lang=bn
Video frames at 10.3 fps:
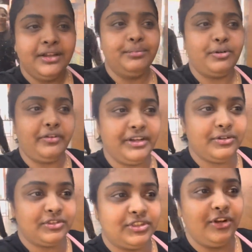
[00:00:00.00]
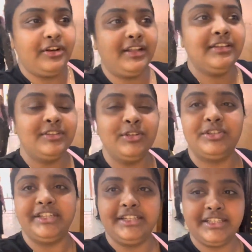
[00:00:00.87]
প্রোভাইড করছিল না তো
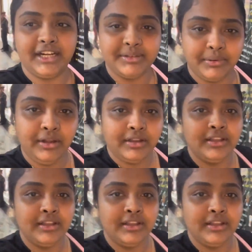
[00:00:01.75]
টিকিট কাটবো